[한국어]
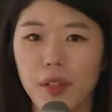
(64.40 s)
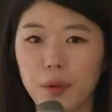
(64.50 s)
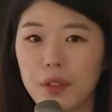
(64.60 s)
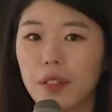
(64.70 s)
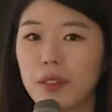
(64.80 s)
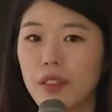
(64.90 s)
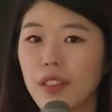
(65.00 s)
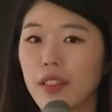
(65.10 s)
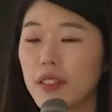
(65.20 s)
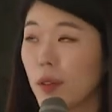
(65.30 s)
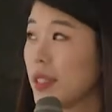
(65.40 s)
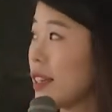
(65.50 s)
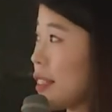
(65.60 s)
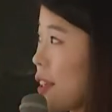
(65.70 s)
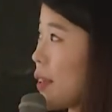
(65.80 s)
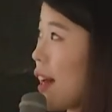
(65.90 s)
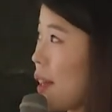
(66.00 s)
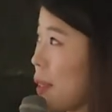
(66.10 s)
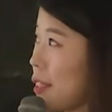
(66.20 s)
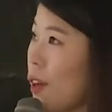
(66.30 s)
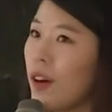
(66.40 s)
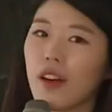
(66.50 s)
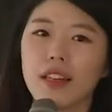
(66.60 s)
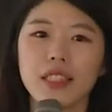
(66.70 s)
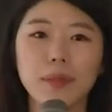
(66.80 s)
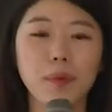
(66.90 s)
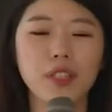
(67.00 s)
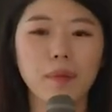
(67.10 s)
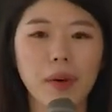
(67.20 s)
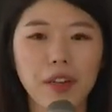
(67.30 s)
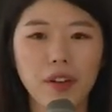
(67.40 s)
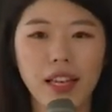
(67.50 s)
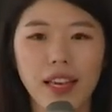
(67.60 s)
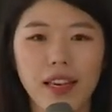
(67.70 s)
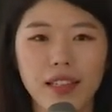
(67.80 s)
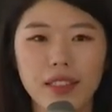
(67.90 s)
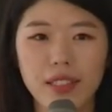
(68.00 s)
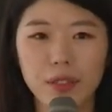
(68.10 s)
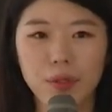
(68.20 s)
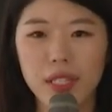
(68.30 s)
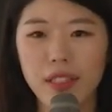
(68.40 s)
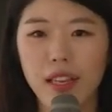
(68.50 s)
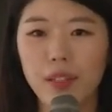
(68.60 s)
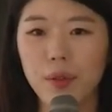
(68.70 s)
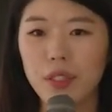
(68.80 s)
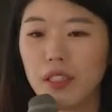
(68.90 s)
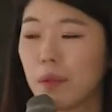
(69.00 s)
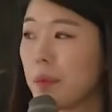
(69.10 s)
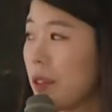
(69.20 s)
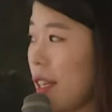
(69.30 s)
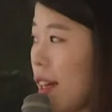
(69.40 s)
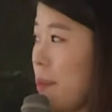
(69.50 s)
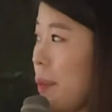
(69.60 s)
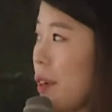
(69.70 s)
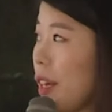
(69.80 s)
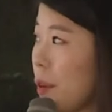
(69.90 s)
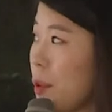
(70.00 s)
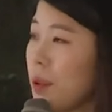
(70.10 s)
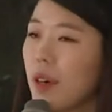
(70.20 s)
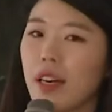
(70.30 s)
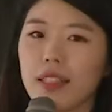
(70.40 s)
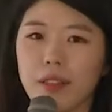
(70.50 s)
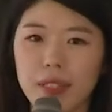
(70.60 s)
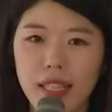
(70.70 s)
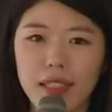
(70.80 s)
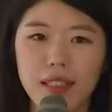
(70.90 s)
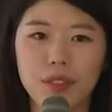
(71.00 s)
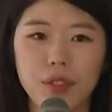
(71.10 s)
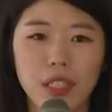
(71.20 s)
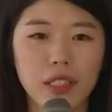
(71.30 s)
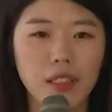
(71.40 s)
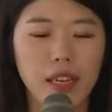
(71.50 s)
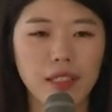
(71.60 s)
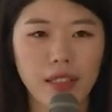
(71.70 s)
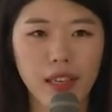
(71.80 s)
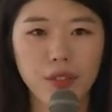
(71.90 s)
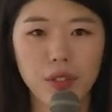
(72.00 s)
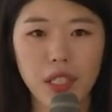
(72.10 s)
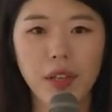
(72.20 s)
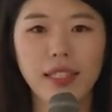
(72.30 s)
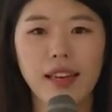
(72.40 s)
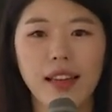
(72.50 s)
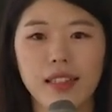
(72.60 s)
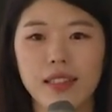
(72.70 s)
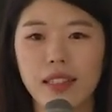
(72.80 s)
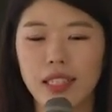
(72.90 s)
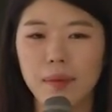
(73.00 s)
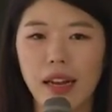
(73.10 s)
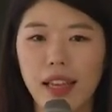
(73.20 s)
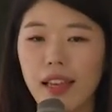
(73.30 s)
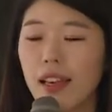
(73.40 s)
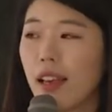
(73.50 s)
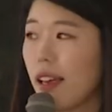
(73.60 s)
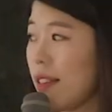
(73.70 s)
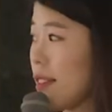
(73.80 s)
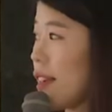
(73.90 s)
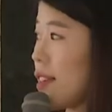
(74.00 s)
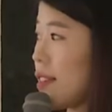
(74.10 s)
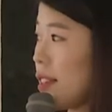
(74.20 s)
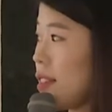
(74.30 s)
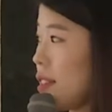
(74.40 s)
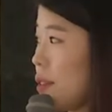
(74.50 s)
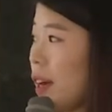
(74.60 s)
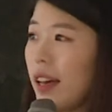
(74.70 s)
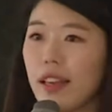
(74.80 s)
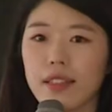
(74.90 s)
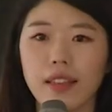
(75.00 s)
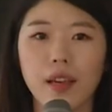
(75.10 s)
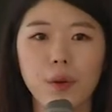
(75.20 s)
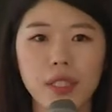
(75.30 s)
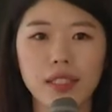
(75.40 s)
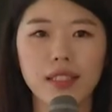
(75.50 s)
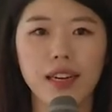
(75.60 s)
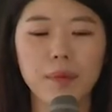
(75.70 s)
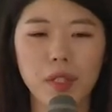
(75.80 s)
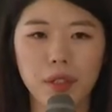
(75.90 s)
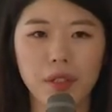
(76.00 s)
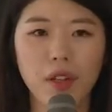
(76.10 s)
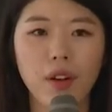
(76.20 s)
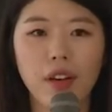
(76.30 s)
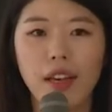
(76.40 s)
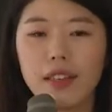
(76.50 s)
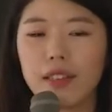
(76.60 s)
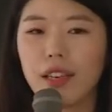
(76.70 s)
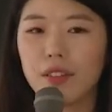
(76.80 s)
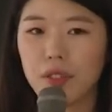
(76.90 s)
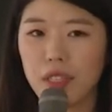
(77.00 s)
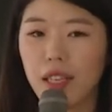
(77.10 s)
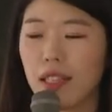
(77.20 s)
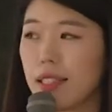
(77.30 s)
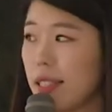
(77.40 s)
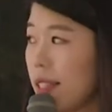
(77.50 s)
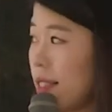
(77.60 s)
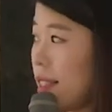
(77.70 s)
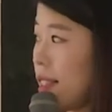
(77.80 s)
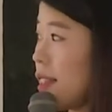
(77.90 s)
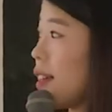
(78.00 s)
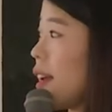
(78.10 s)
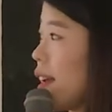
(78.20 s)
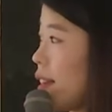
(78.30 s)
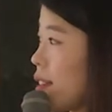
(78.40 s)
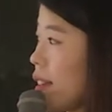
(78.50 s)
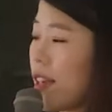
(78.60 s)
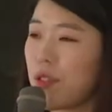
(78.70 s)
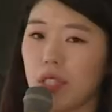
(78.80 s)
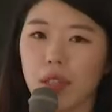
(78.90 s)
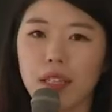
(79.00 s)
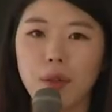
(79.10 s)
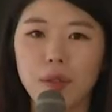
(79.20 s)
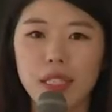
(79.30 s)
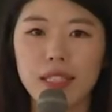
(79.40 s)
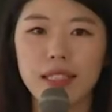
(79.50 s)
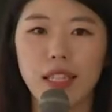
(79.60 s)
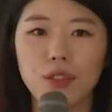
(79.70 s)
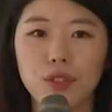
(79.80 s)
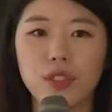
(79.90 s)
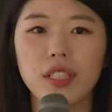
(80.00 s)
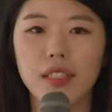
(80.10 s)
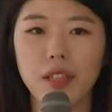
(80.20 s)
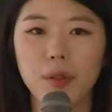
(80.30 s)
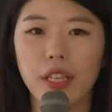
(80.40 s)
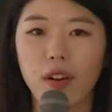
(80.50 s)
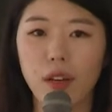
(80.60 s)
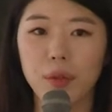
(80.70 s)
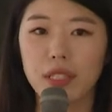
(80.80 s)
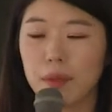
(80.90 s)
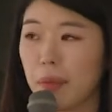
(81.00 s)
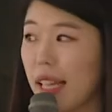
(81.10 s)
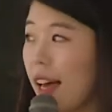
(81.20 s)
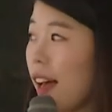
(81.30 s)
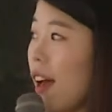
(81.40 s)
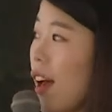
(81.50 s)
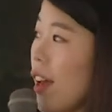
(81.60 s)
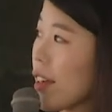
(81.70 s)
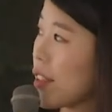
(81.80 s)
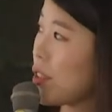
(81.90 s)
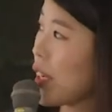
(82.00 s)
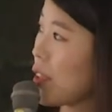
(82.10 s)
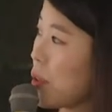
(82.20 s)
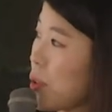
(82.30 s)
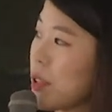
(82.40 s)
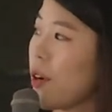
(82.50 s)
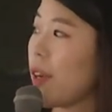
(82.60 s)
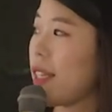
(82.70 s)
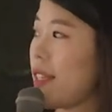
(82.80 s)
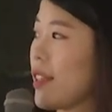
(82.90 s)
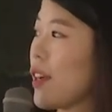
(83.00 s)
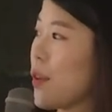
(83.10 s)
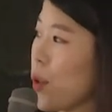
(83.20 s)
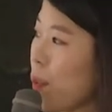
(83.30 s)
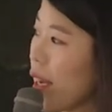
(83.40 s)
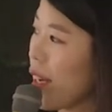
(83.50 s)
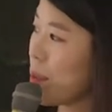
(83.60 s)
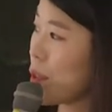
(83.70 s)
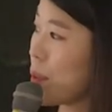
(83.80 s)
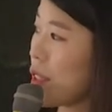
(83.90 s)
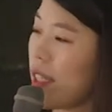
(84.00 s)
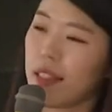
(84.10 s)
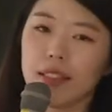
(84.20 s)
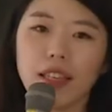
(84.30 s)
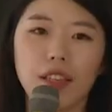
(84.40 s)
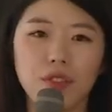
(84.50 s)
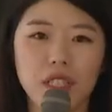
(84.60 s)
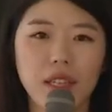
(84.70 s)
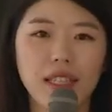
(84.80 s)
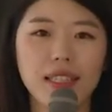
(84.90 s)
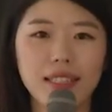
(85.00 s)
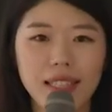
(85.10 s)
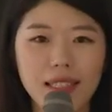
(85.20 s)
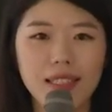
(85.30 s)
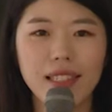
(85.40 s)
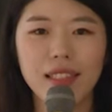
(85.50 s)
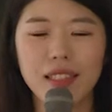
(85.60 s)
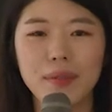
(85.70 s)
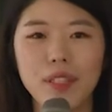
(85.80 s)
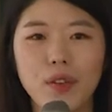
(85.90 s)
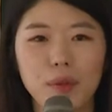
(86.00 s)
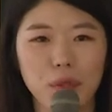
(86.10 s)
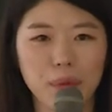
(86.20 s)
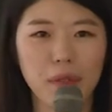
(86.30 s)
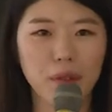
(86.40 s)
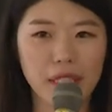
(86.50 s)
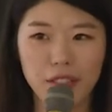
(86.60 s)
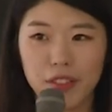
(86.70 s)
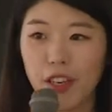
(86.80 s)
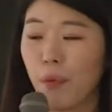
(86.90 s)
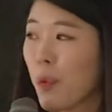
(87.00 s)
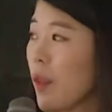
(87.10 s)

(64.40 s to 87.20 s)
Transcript: 계속 성, 성장시켜 나가면서 15년 8월에 지주회사인 홀딩컴퍼니랑 합병을 하고 현재는 주식, SK 주식회사라는 이름 아래 SK CNC와 SK 홀딩스가 합쳐져서 SK 주식회사 CNC, SK 주식회사 홀딩스의 두 체제로 이어가고 있습니다. 그중에서도 저희는 이 빨간 부분인 SK 주식회사 CNC의 신입사원을 모집하고 있고요.